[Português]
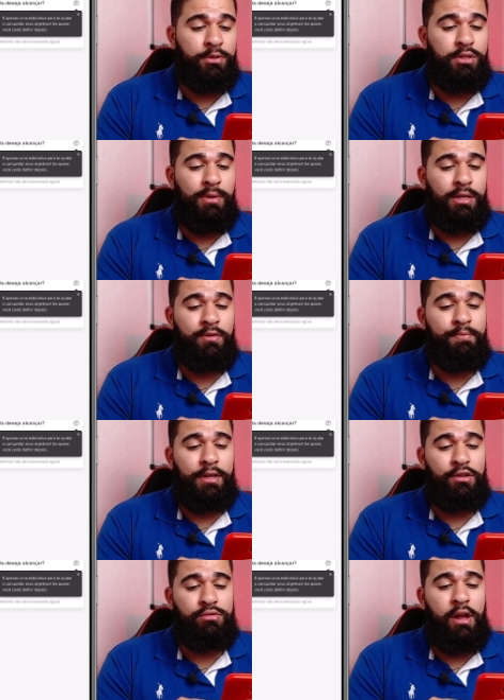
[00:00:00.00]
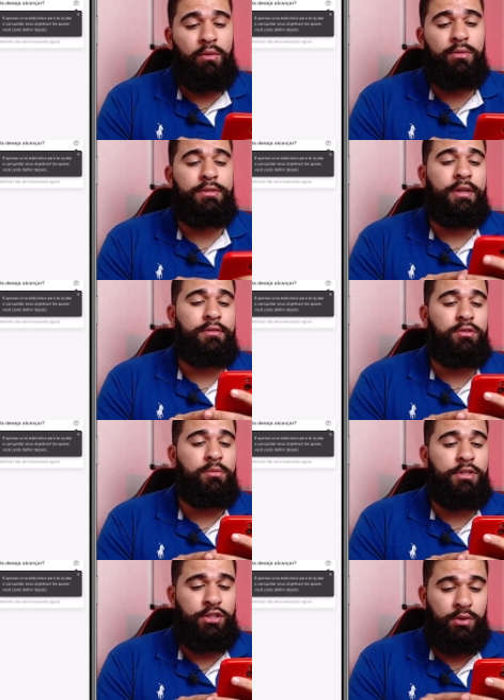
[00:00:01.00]
estimativa para te ajudar a conquistar seus
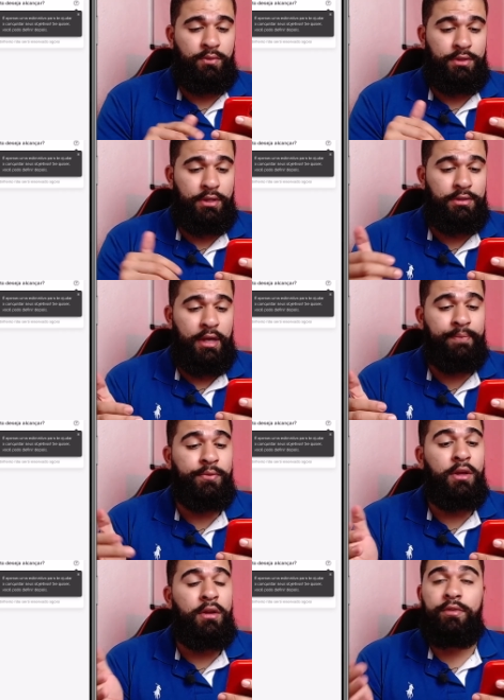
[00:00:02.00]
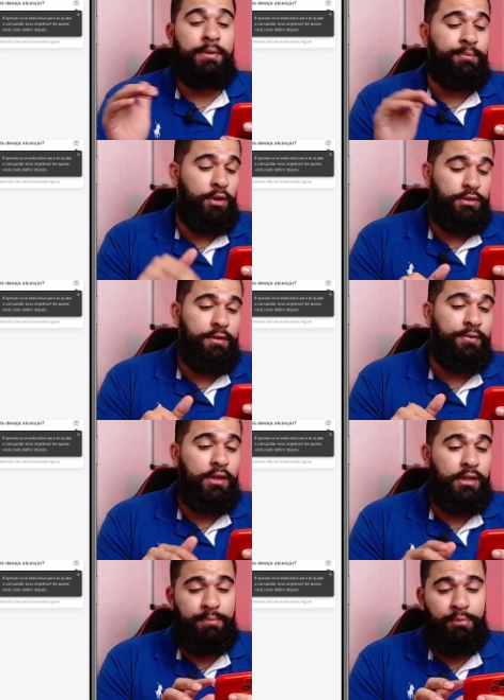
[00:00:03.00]
objetivos. Se quiser, você pode
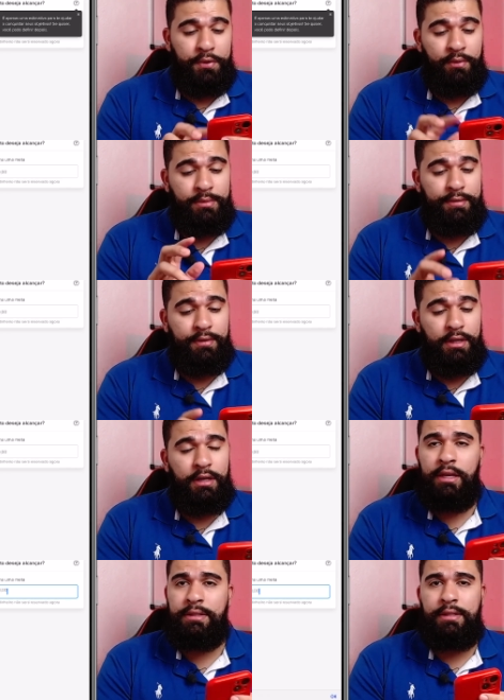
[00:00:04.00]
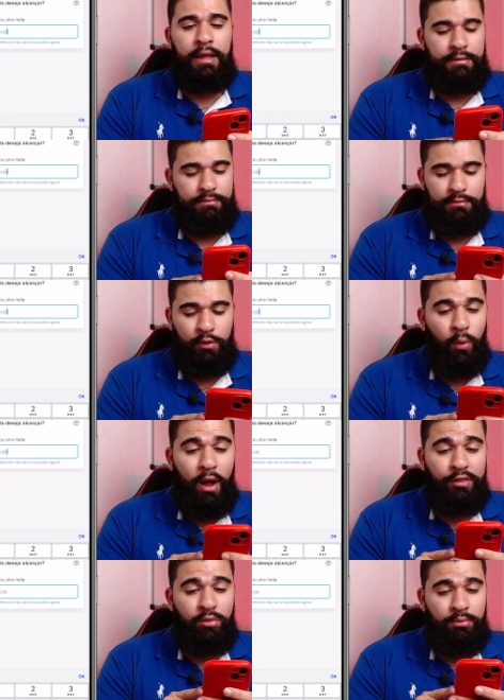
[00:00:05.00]
definir depois. Vamos definir aqui, sei lá,
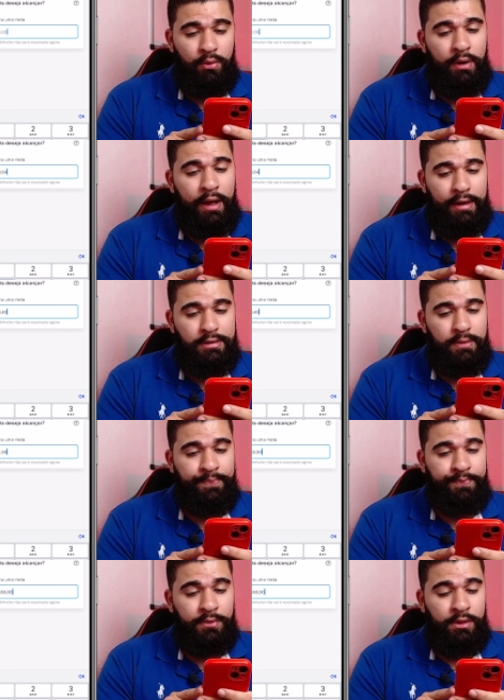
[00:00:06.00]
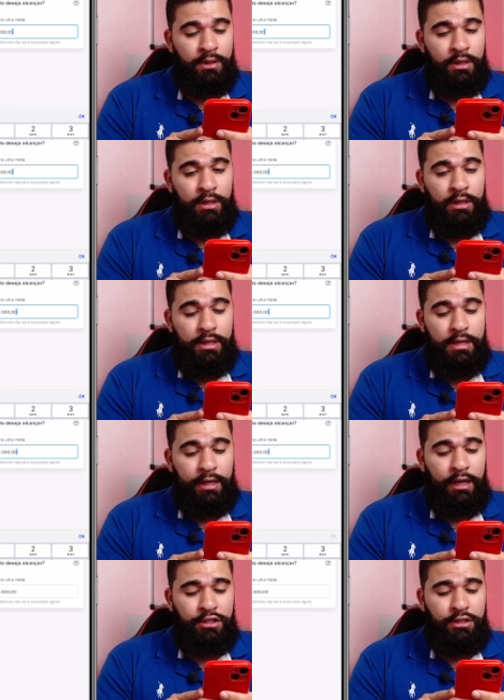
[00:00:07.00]
4 mil reais. E
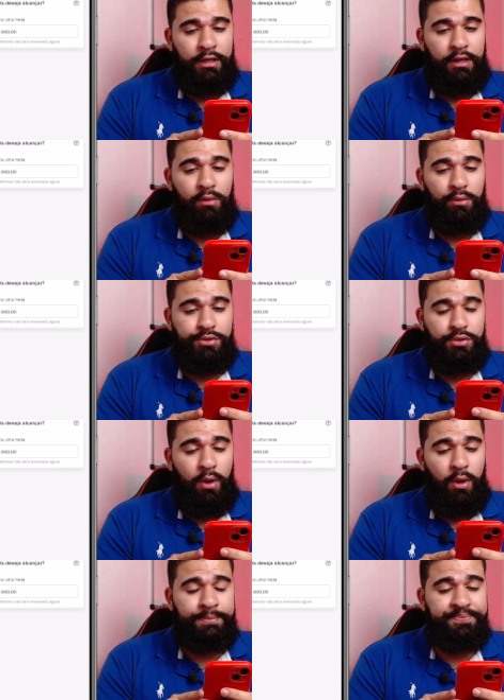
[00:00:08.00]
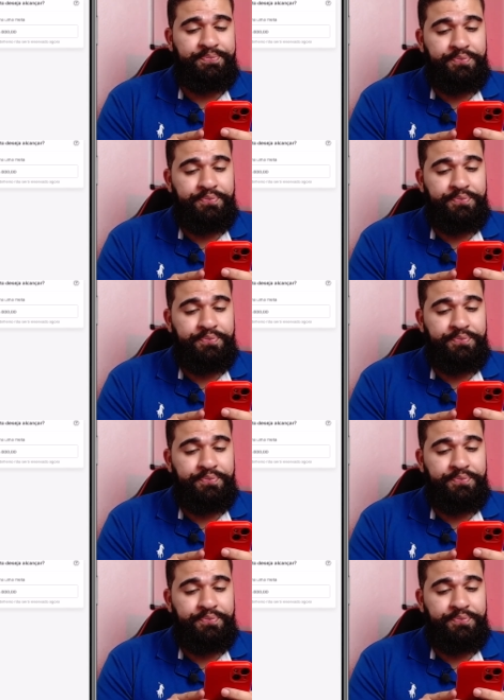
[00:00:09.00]
aqui a gente clica em continuar.